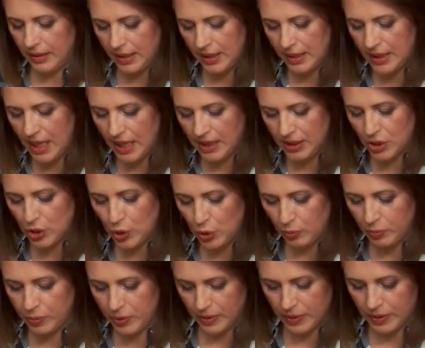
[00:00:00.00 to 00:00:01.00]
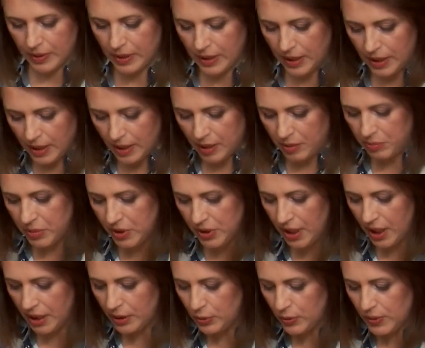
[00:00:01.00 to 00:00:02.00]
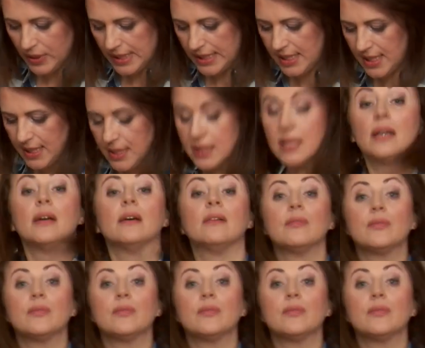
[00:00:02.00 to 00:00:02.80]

Не надо, чтобы было одно тесто.